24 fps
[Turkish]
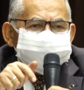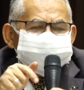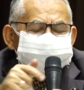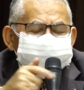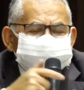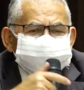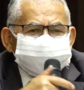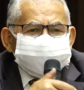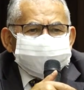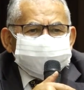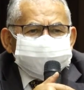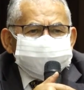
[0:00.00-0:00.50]

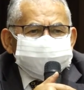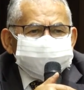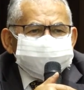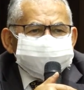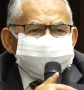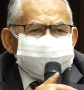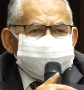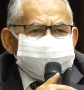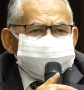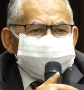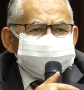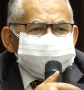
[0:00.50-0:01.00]
Yeni
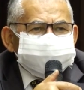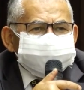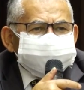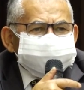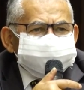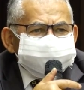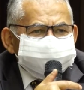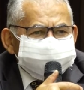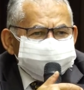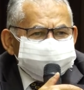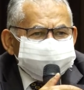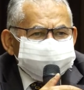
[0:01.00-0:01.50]

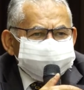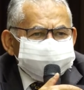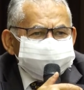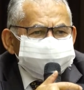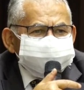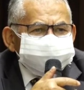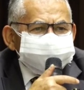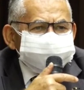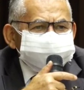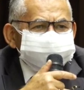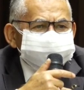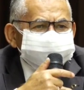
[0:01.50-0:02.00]
yatırımları duydunuz.